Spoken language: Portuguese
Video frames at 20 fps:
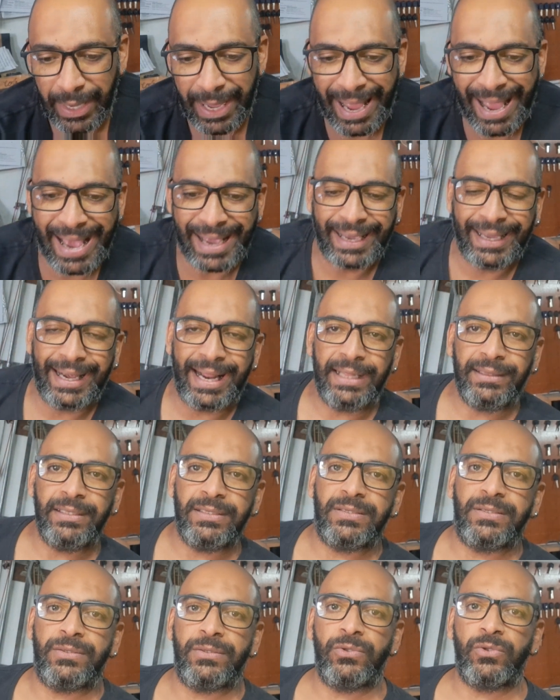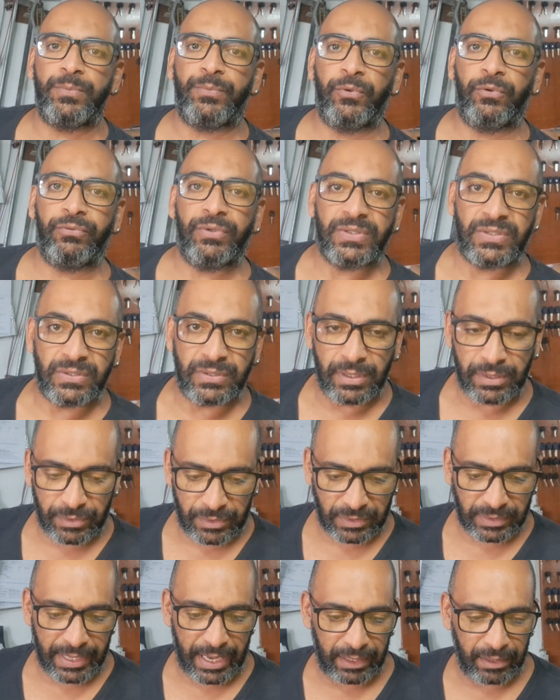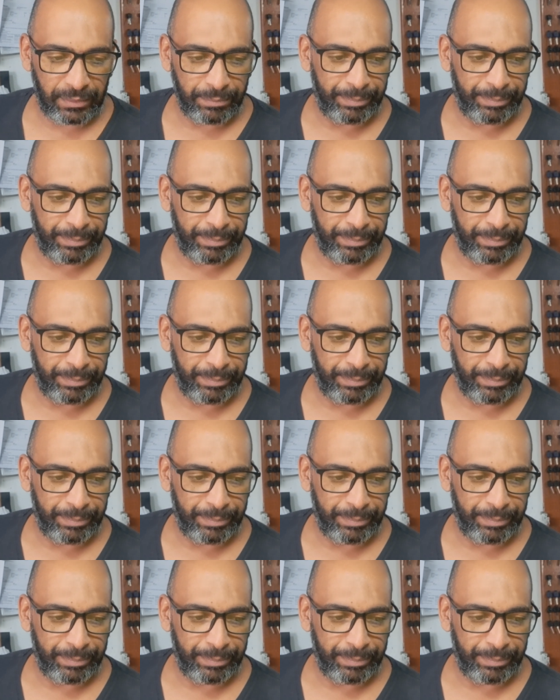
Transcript: agradecido por vocês estarem